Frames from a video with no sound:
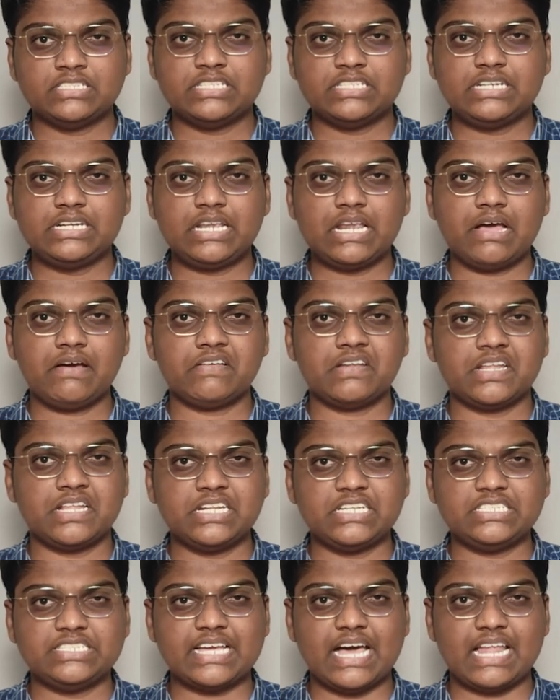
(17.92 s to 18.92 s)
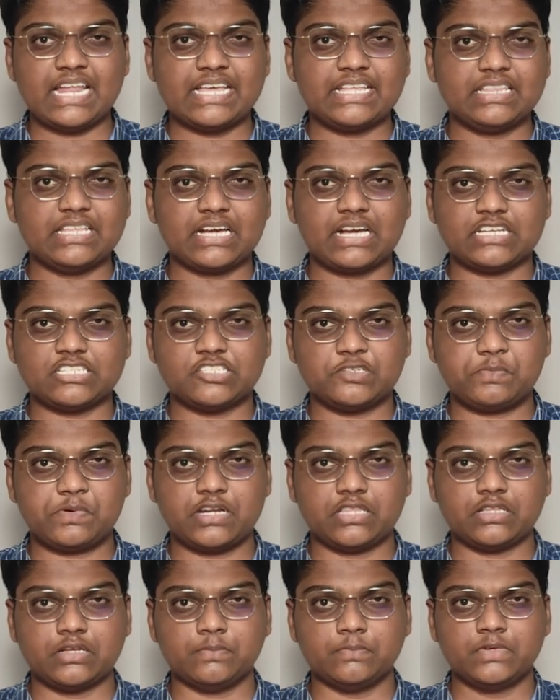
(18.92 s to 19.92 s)
సీట్ రావాలని చాలా అయితే
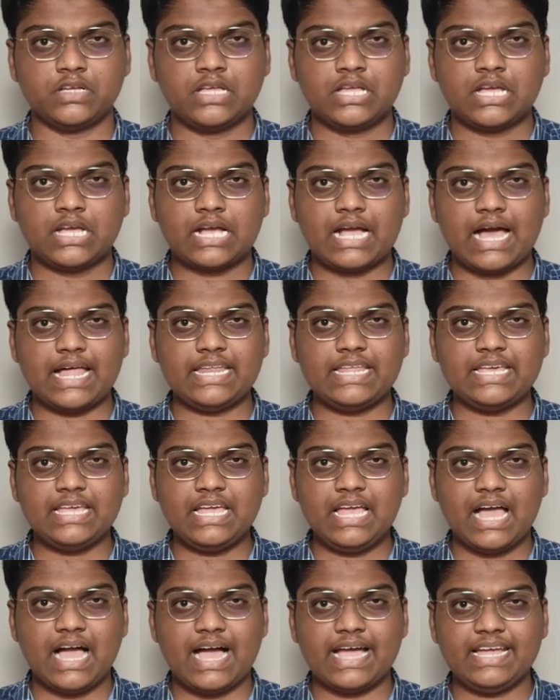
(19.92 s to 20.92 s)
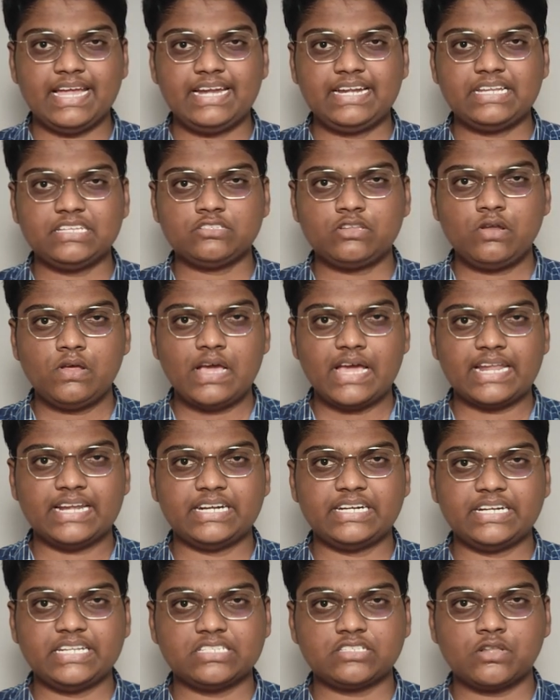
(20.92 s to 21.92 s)
కష్టపడతాం కానీ ఐఐటీస్లో
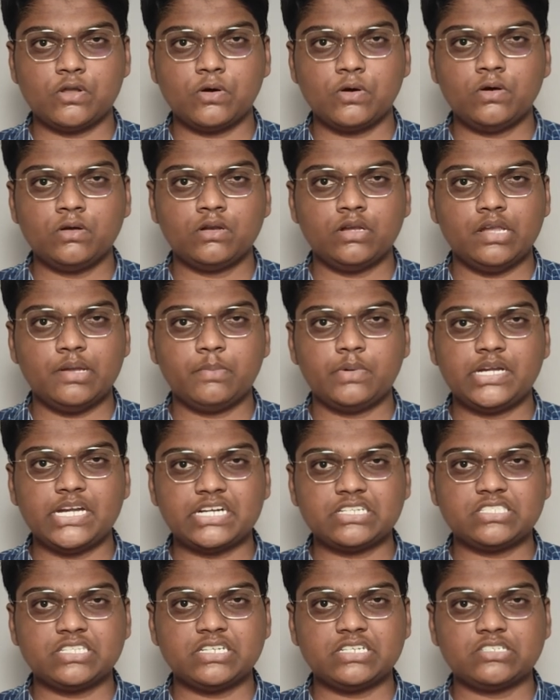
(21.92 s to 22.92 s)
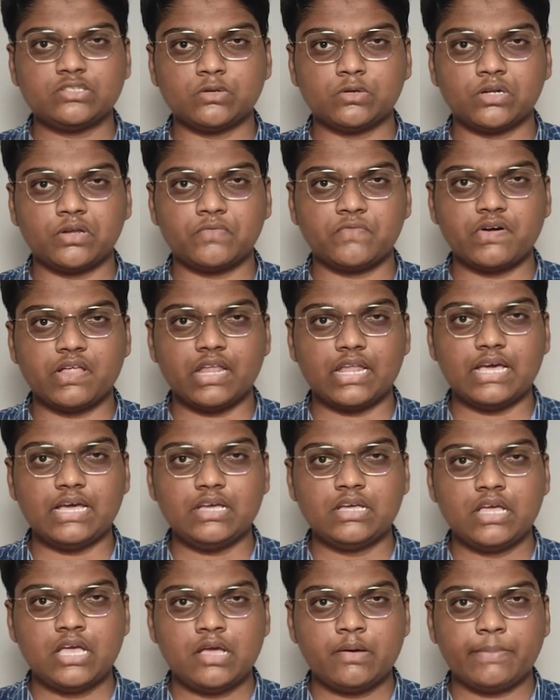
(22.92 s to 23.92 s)
ఎన్ఐటీస్లో లిమిటెడ్ సీట్స్ ఉండటం వల్ల
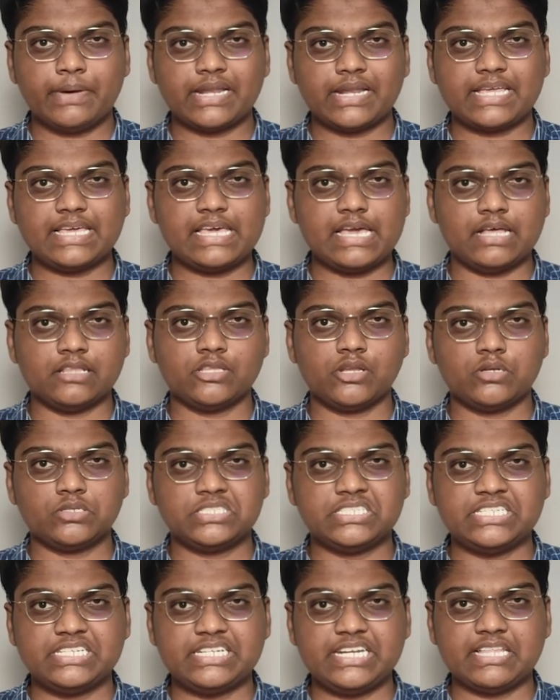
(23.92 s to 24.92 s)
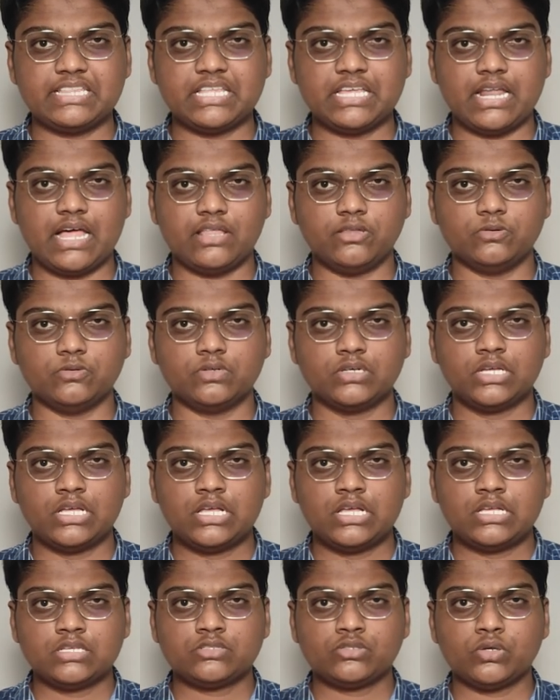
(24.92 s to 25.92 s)
మనకి అందులో సీట్ అయితే రాదు
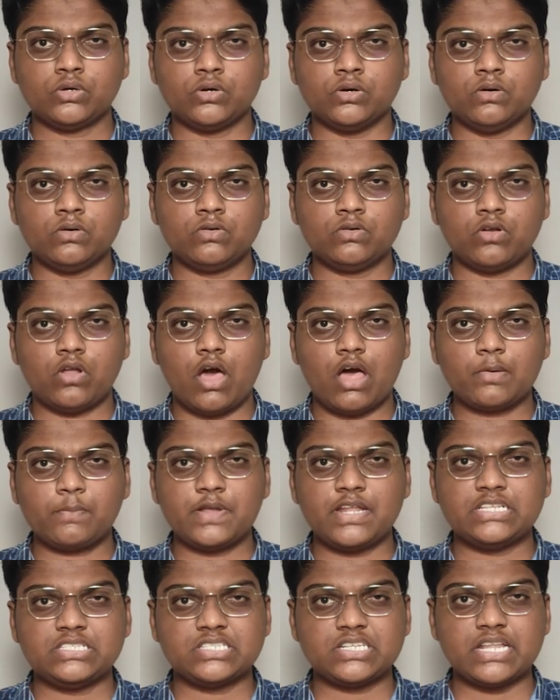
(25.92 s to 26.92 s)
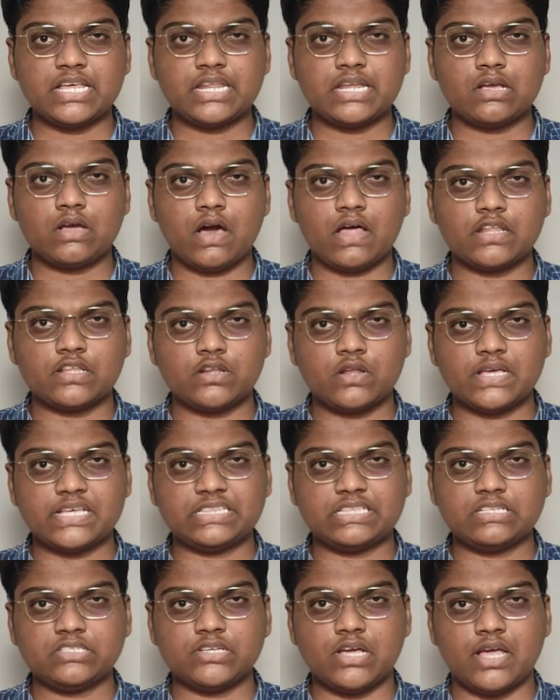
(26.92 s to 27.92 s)
సో నార్మల్ ఇంజనీరింగ్ కాలేజ్లో
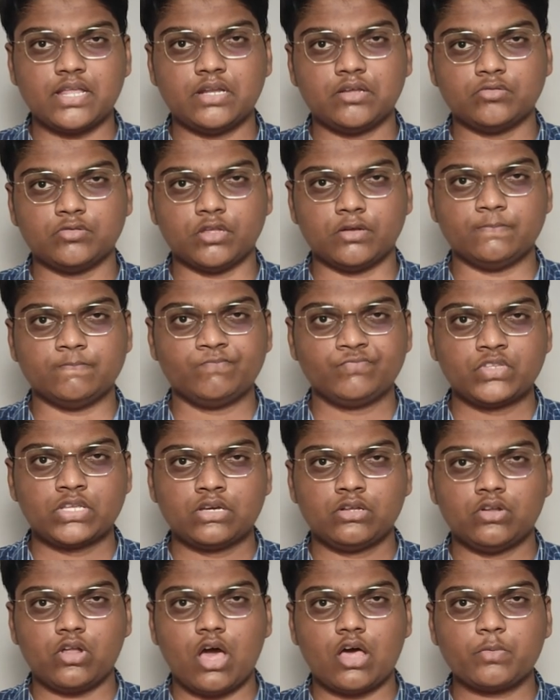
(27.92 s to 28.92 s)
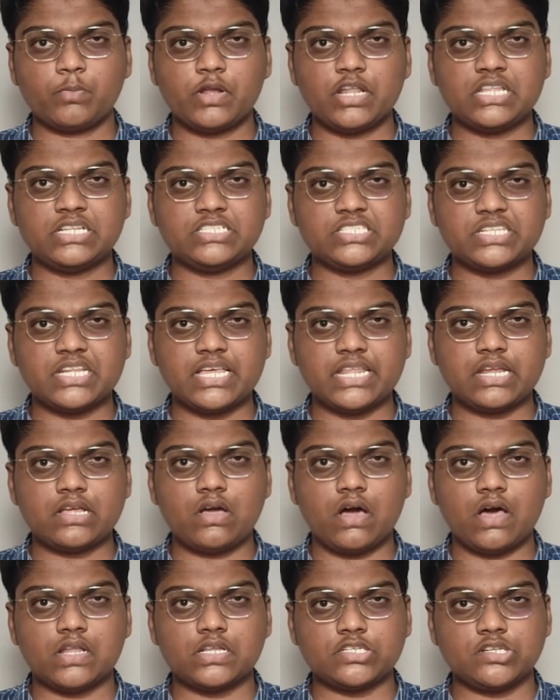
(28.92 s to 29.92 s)
అయితే జాయిన్ అవుతాం నార్మల్
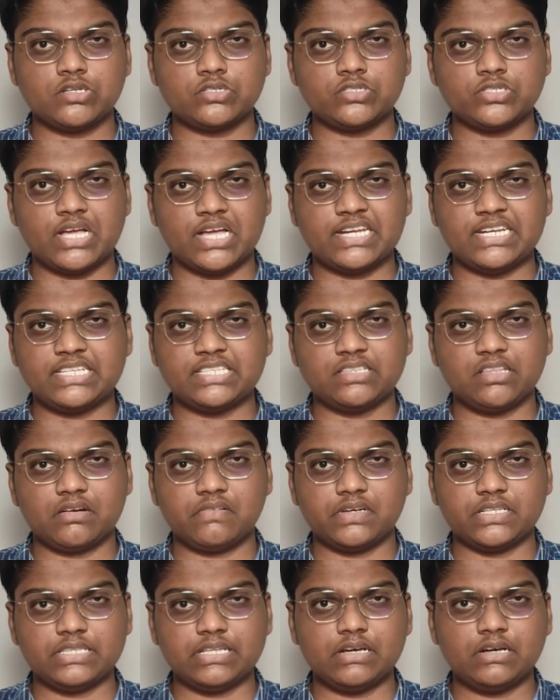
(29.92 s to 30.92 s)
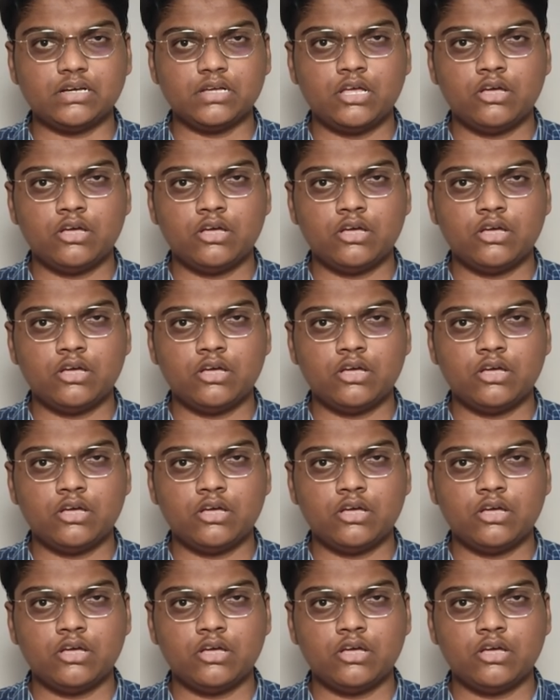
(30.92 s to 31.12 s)
ఇంజనీరింగ్ కాలేజ్లో జాయిన్ అయిన తర్వాత